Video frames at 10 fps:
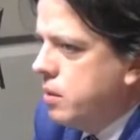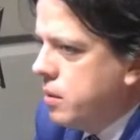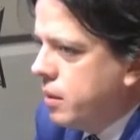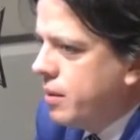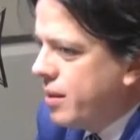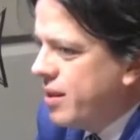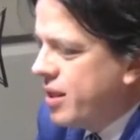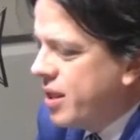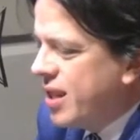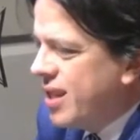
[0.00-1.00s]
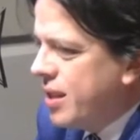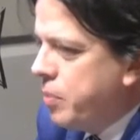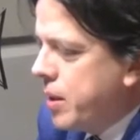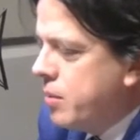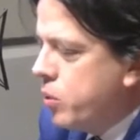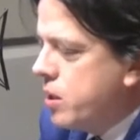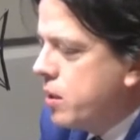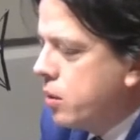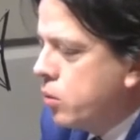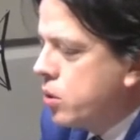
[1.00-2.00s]
Yy, czas tej pracy był
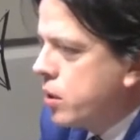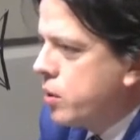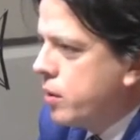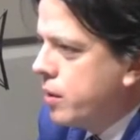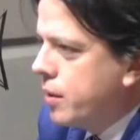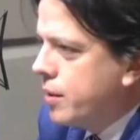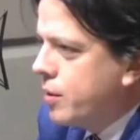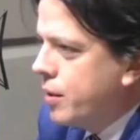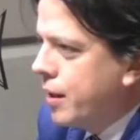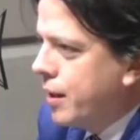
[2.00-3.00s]
niestety krótszy. Yy, jest to tak